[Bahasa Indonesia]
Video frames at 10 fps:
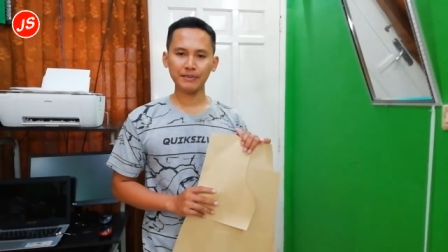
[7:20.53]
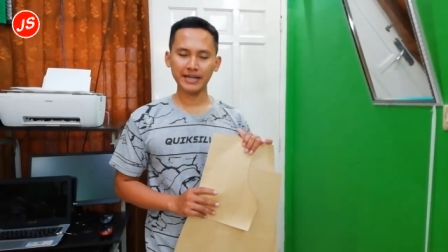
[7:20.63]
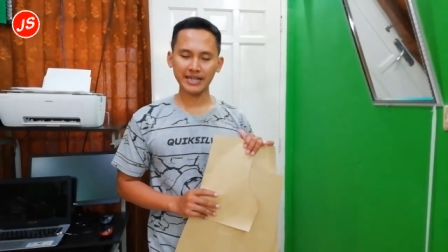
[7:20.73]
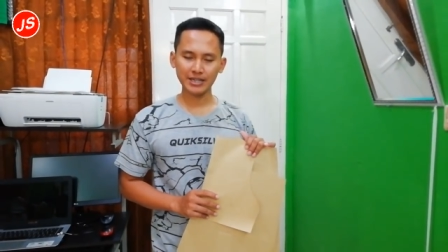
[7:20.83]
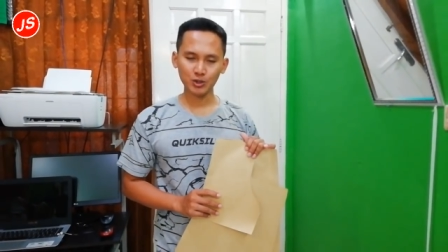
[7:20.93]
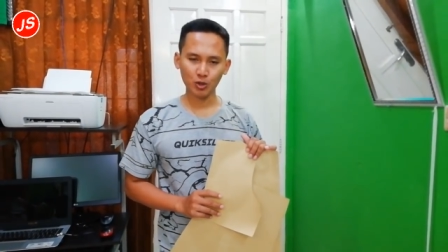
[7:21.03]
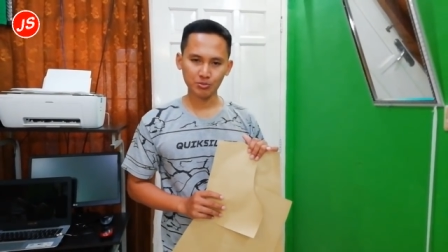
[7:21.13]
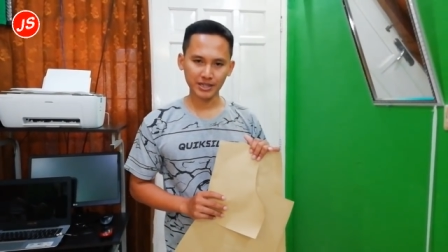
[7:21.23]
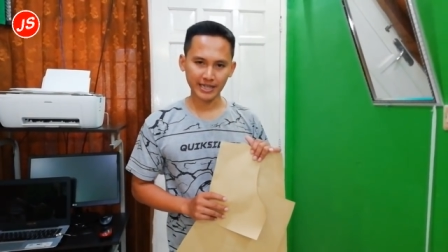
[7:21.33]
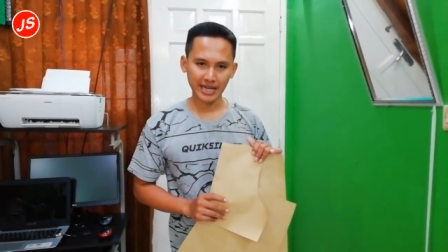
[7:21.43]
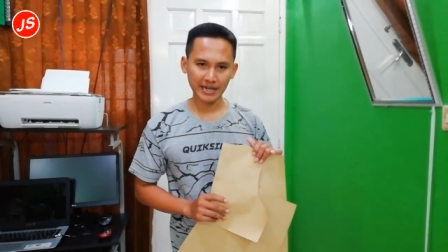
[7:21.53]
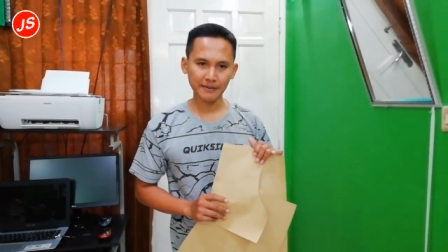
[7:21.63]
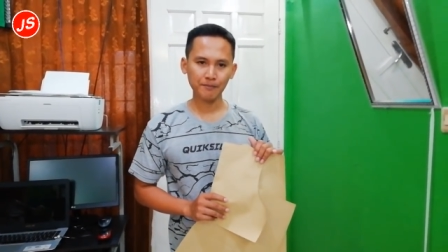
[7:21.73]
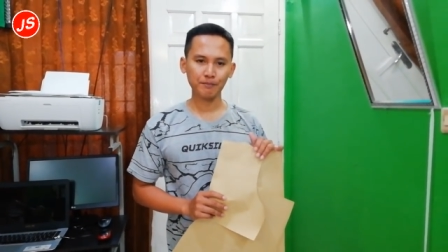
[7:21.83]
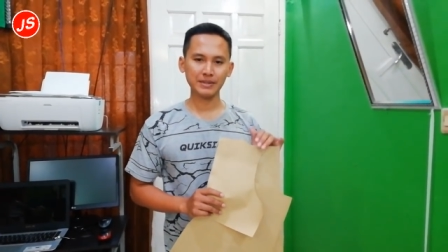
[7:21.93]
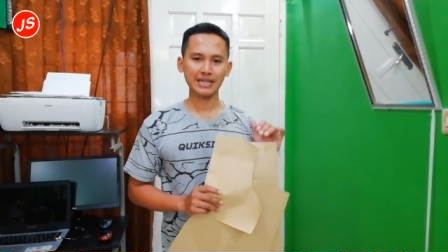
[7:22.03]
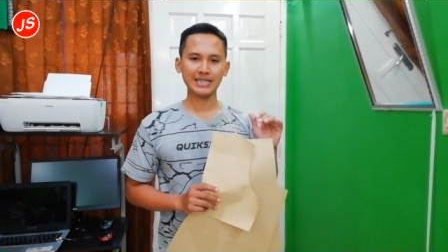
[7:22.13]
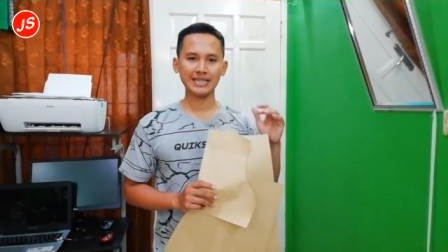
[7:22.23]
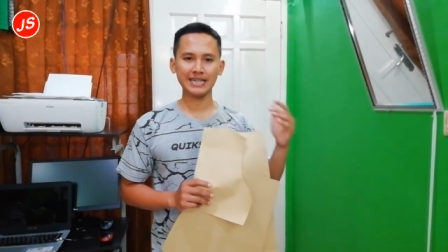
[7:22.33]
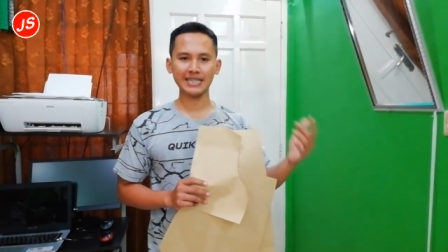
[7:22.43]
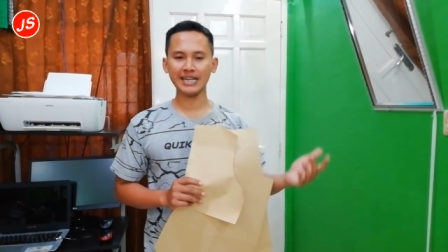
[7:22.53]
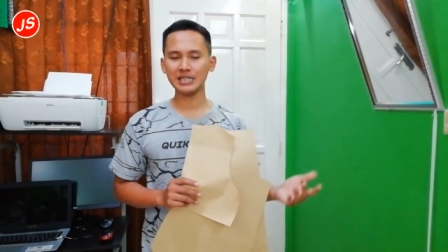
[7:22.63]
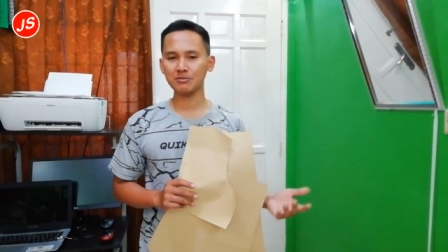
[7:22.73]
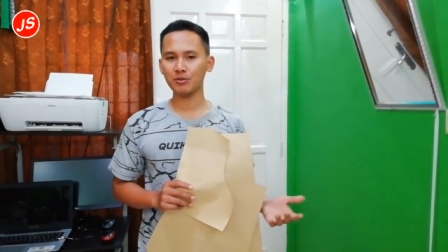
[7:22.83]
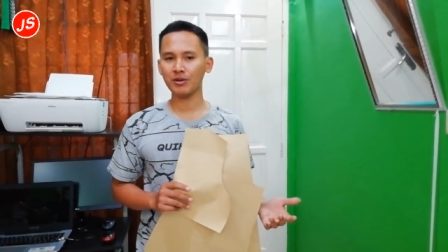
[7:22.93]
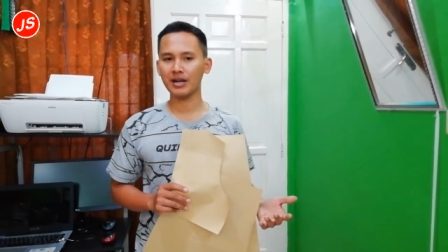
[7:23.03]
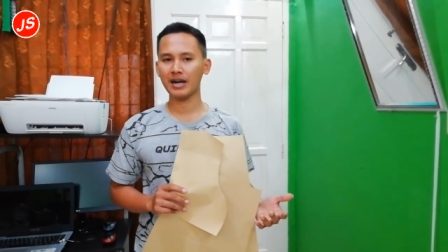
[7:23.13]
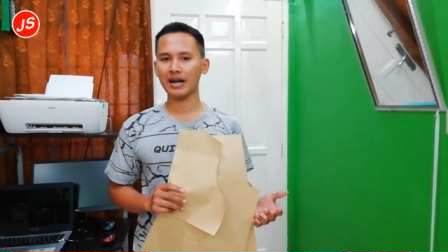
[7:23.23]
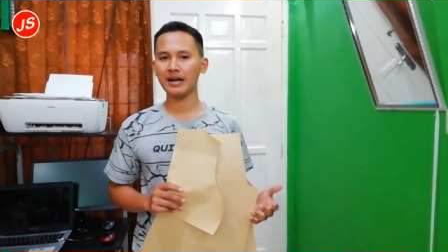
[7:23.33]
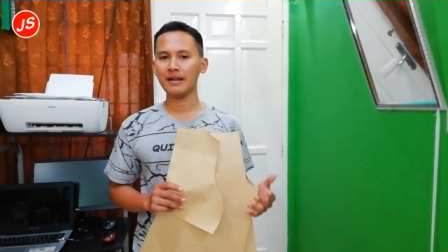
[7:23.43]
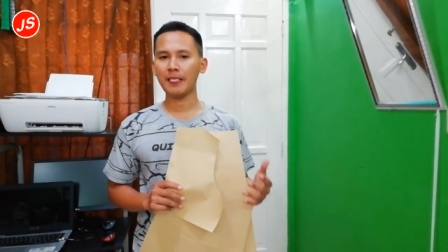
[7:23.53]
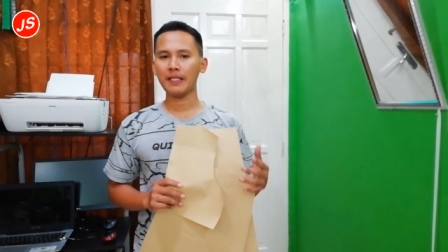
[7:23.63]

pikir cukup sekian penjelasan dari saya semoga